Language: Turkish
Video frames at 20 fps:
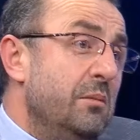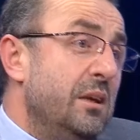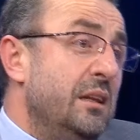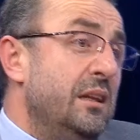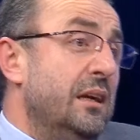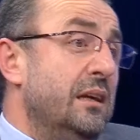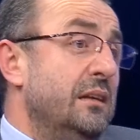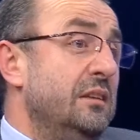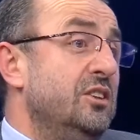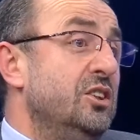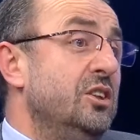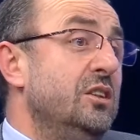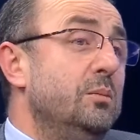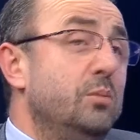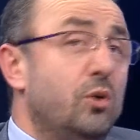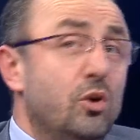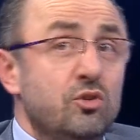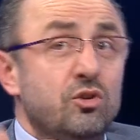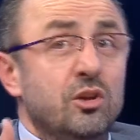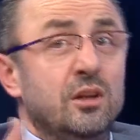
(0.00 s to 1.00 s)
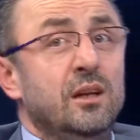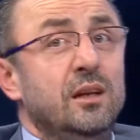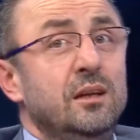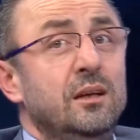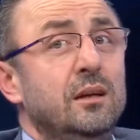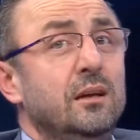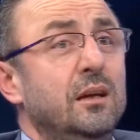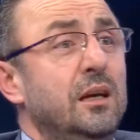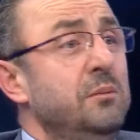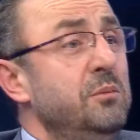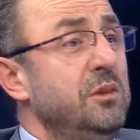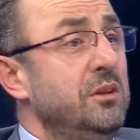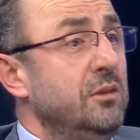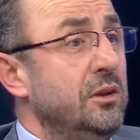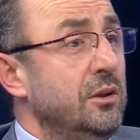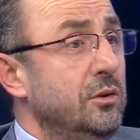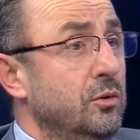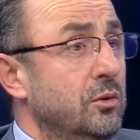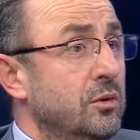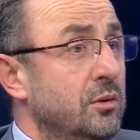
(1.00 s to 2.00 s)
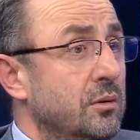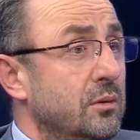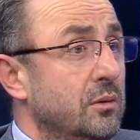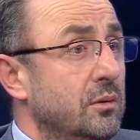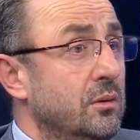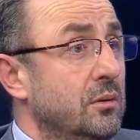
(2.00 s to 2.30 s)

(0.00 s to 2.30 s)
ama derdi. Şimdi borç alan e, emir veriyor.